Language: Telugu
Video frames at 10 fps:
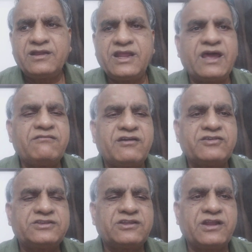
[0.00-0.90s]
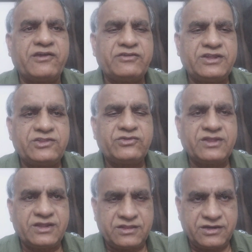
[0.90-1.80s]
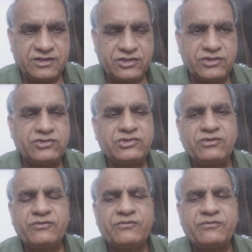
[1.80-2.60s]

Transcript: న్యాయ వ్యవస్థలో అవినీతి ఉందని అందరికీ తెలుసు